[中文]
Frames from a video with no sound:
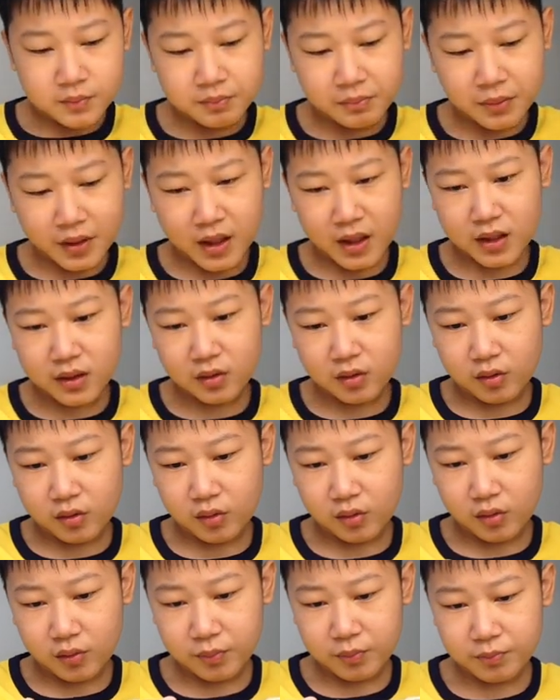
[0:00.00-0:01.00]
把
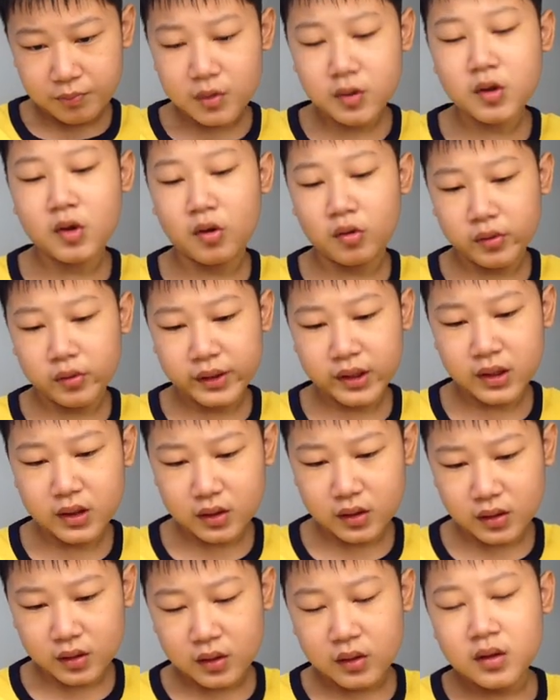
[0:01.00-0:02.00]
有有那
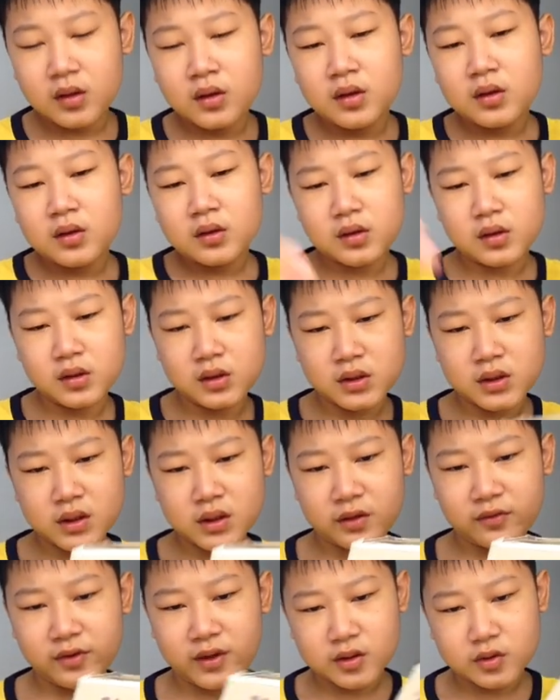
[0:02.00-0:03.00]
个特
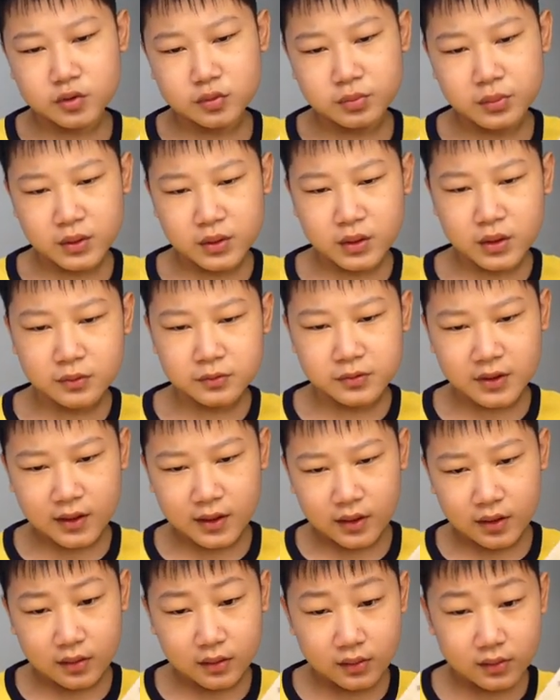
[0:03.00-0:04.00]
效放在主频道比较
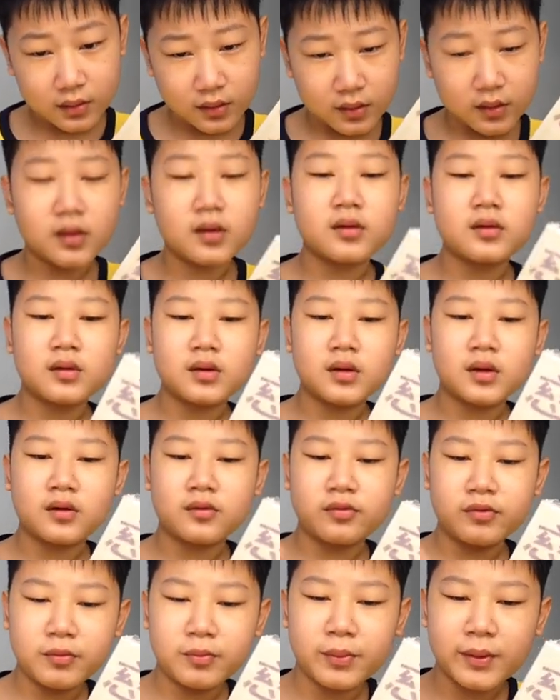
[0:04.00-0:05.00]
好，然后那个
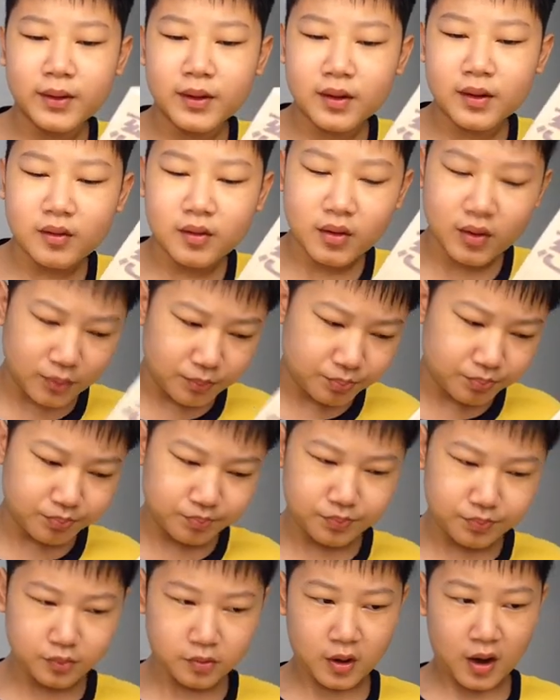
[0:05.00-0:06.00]
副频道那个
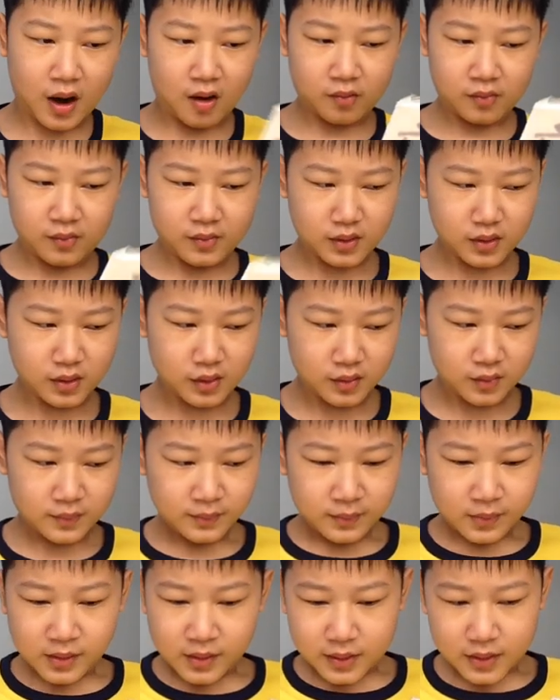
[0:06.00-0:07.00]
不好。好，
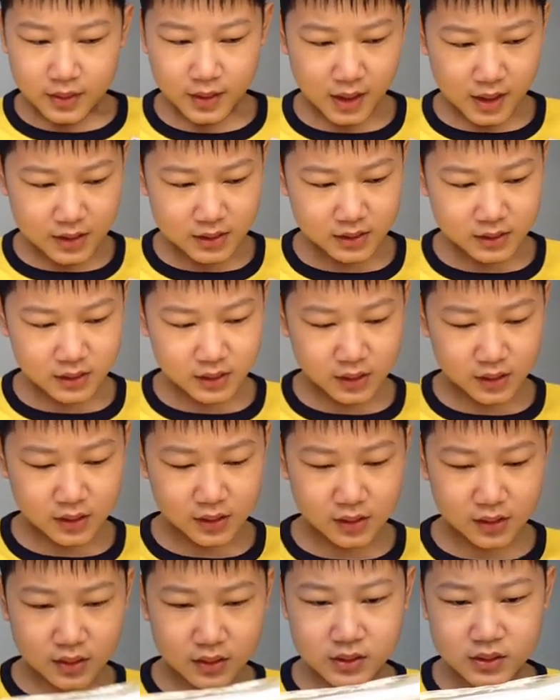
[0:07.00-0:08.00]
那今天
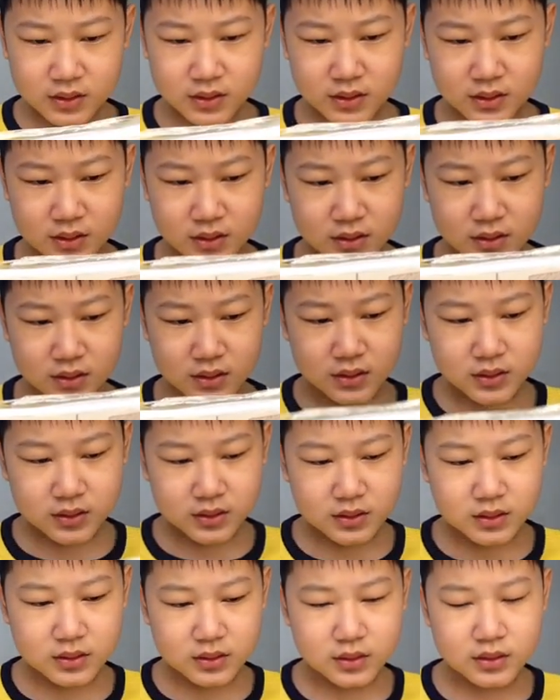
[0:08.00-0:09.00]
呢
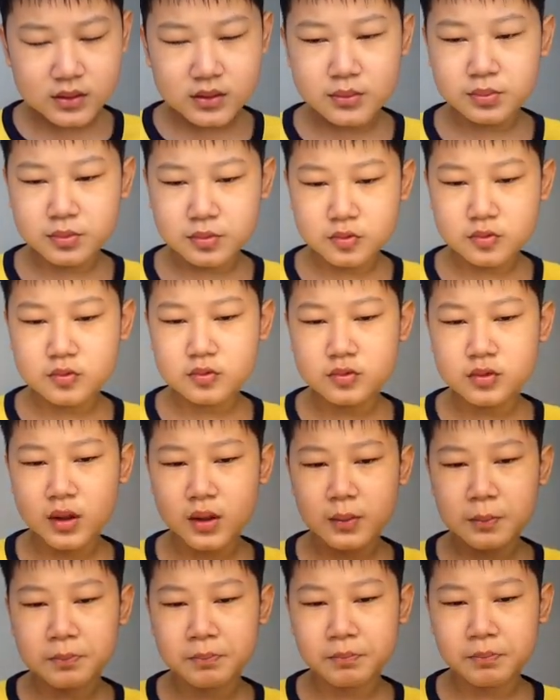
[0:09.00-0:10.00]
是补
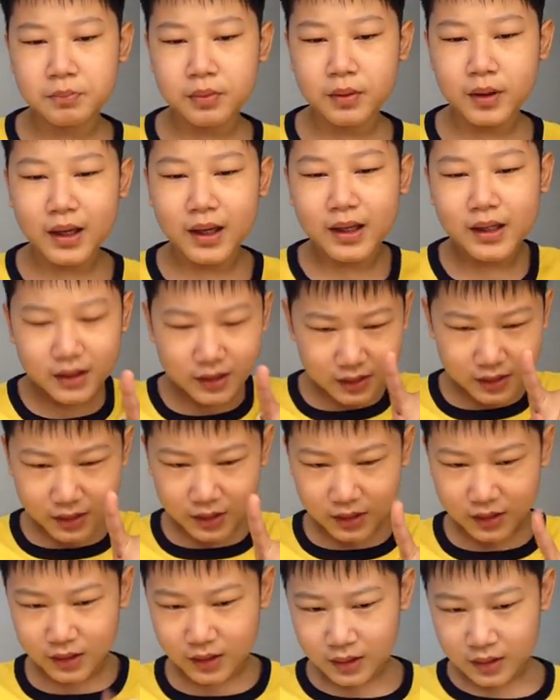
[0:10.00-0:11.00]
礼拜一的
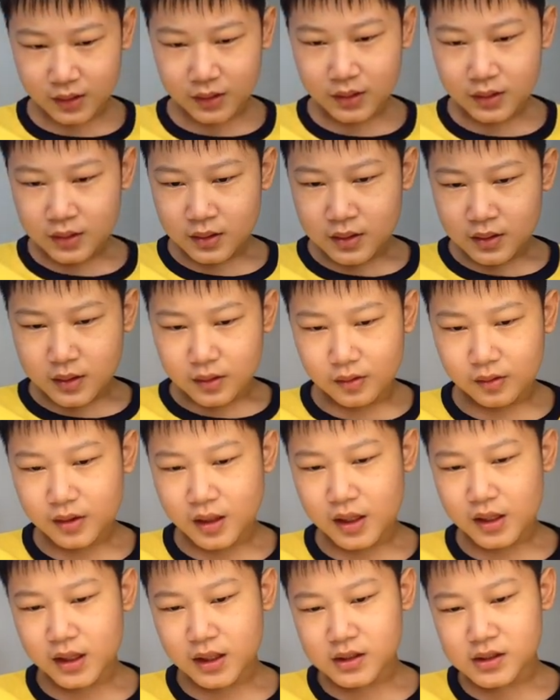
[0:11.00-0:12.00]
课，哦，
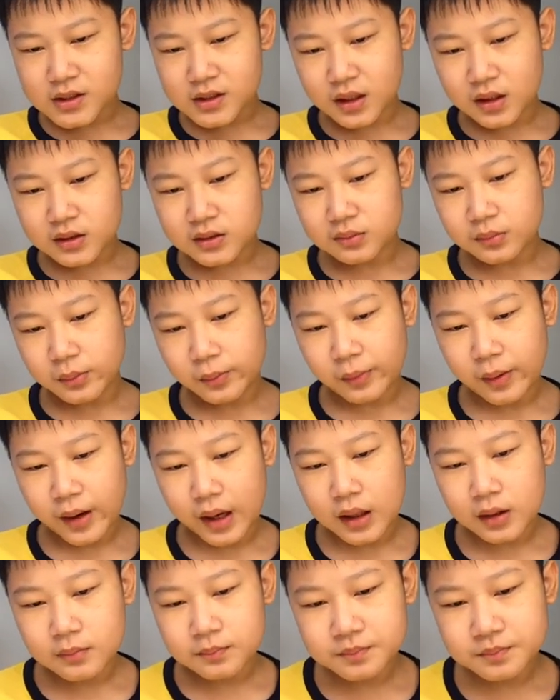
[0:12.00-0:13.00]
大家知道是什么吧？